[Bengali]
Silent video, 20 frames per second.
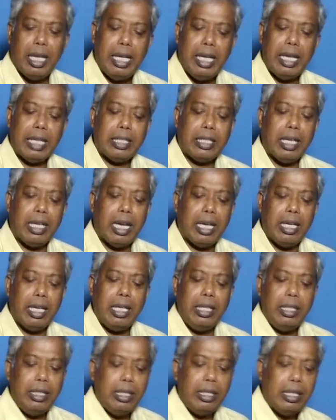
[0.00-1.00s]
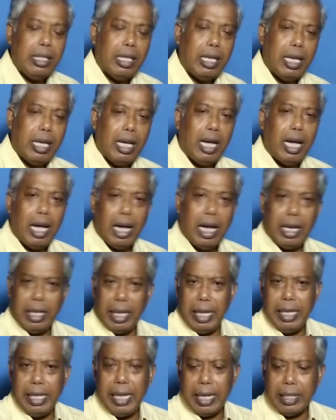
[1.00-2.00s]
এই একটা রাখলেন আর
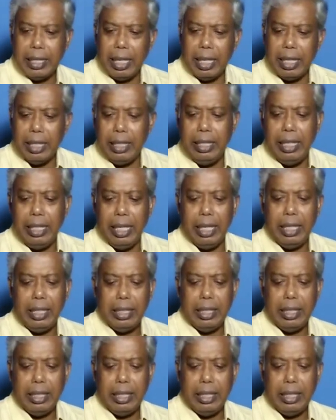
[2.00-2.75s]
এই একটাকে নিয়ে